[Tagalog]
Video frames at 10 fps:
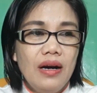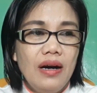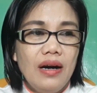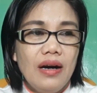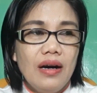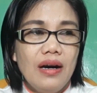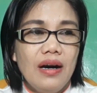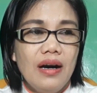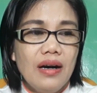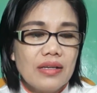
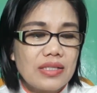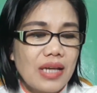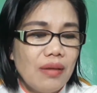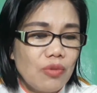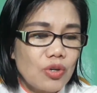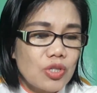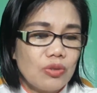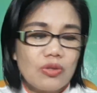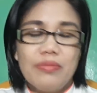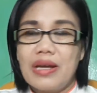uh, saan mo
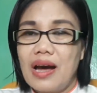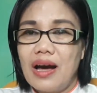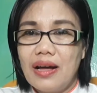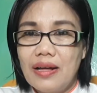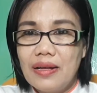gustong tumira?